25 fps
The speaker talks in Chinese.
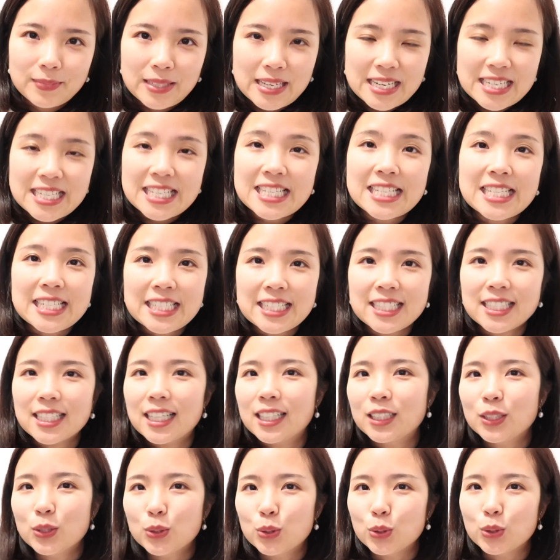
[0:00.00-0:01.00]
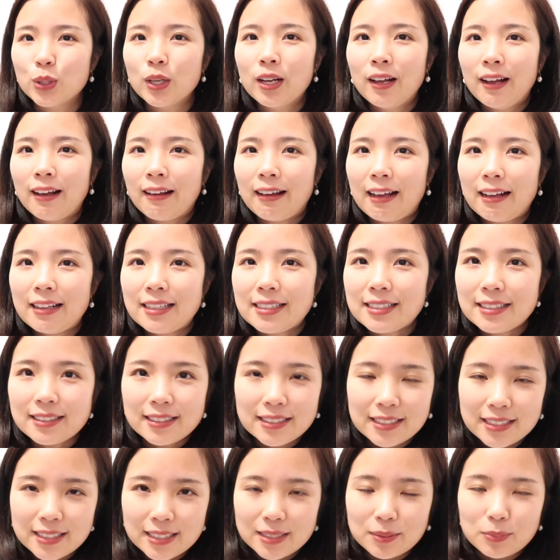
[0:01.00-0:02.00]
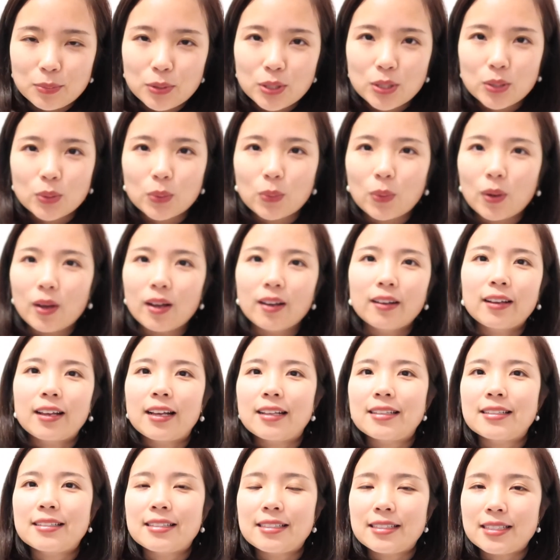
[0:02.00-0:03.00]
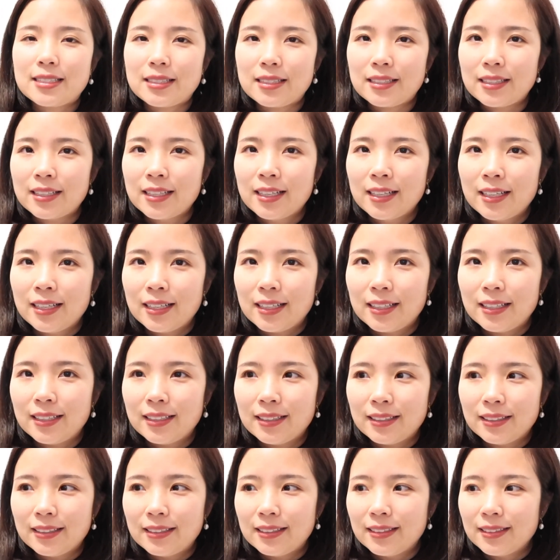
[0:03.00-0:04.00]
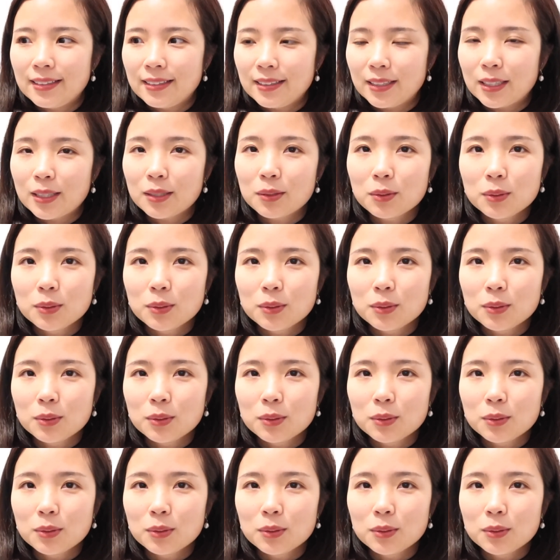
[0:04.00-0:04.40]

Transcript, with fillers: 试一下，就是看自己喜不喜欢，看自己呃能